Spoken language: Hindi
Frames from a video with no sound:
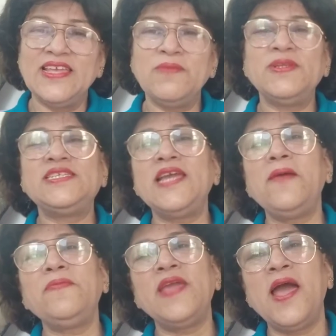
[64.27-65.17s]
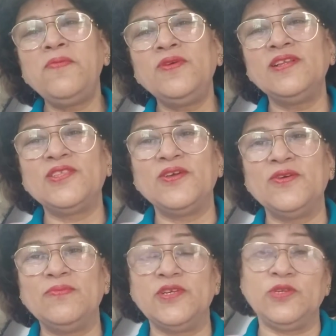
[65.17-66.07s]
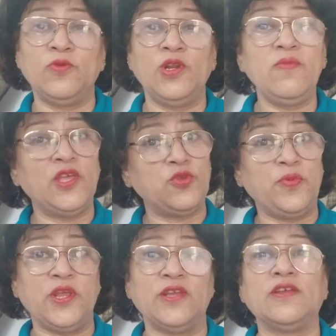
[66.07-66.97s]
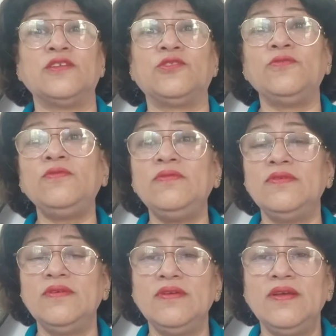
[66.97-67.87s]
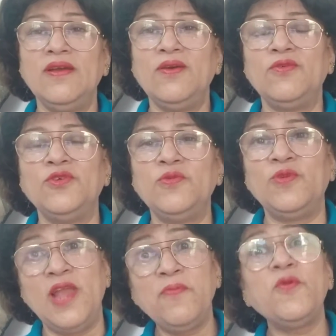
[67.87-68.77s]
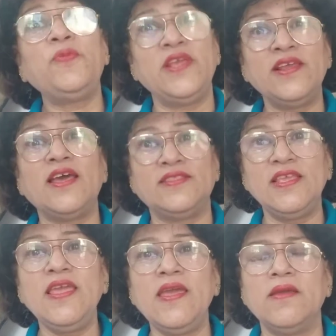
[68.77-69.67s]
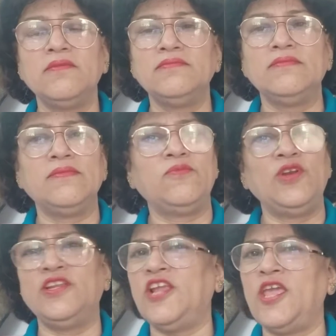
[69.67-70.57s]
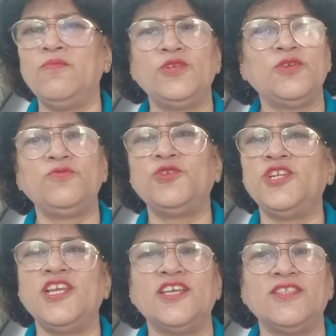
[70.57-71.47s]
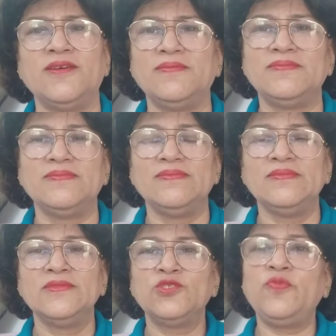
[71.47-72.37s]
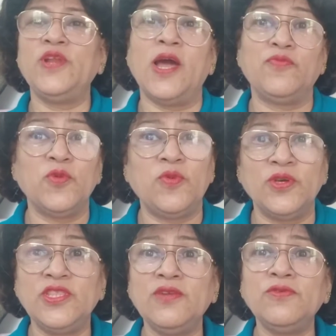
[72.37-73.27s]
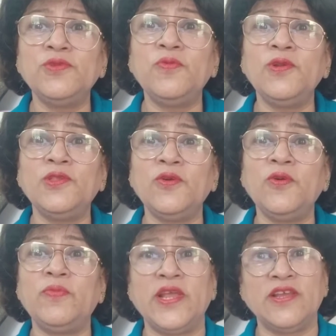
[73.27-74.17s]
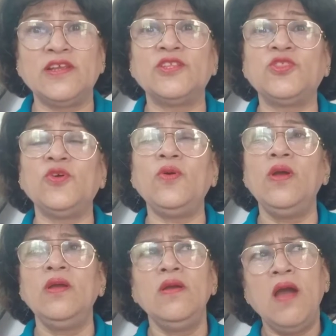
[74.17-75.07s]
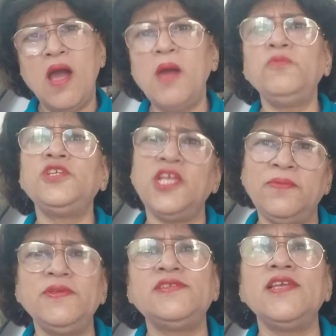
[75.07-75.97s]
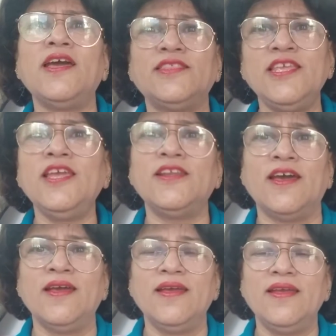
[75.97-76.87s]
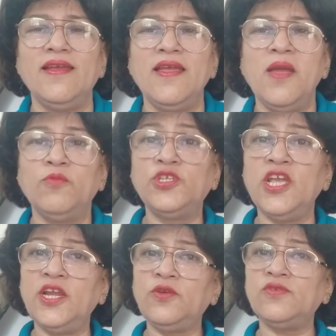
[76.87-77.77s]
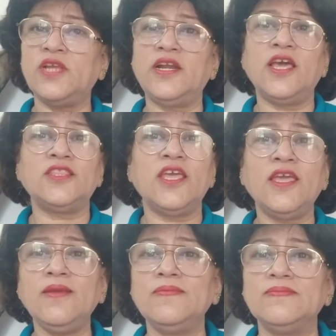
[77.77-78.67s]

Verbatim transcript: कि बच्ची आप क्या बोलते हो बच्ची बोली मैं तो प्रेयर करती हूँ उन्होंने बोला आपको प्रेयर आती है बोली नहीं मुझे कुछ नहीं आता तो फिर आप तो बहुत देर कुछ बोलते हो प्रेयर करते हो हाँ मुझे एबीसी आती है ना मुझे ए टू जेड आता है